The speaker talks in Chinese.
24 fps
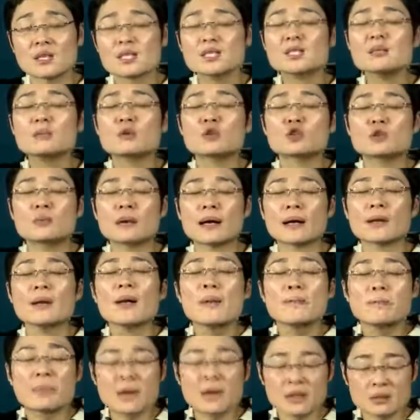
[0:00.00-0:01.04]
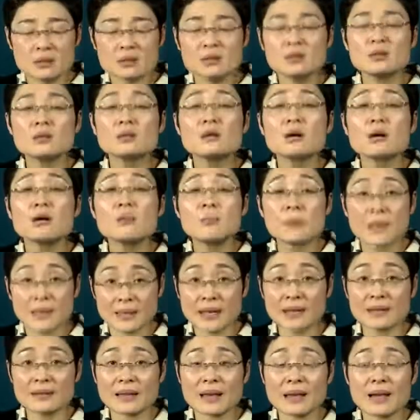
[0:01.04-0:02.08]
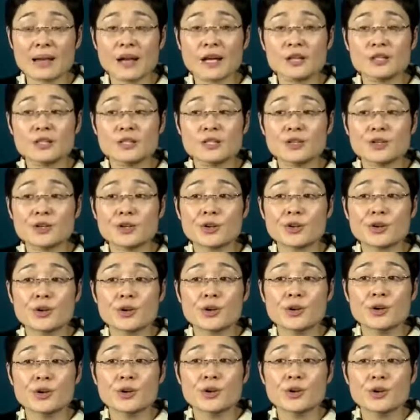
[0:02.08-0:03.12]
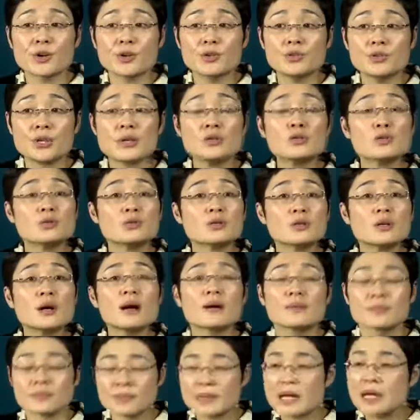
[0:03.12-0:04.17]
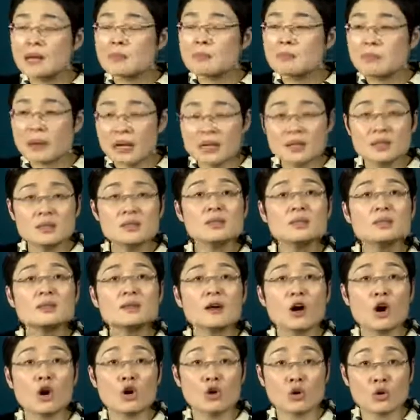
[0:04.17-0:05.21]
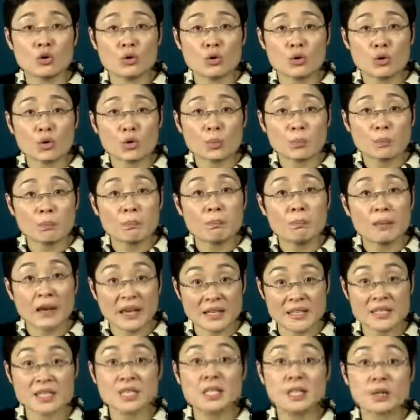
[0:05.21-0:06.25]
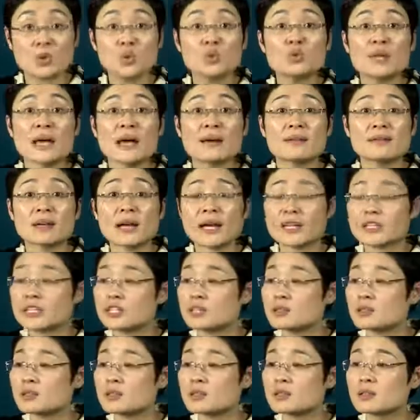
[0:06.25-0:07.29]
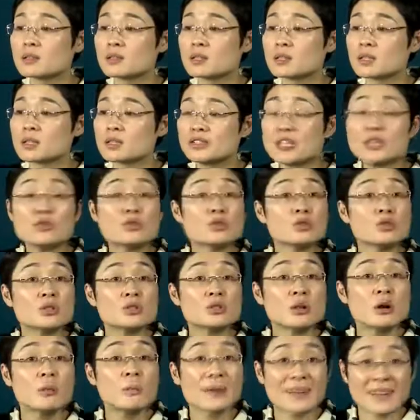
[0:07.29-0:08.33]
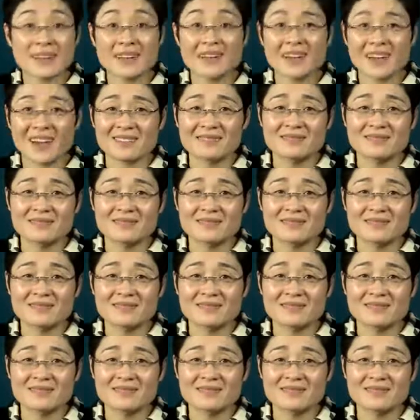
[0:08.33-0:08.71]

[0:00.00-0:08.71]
这么说嘛？本科考北大难还是研究生啊？本科考北京理工难还是研究生考北大难？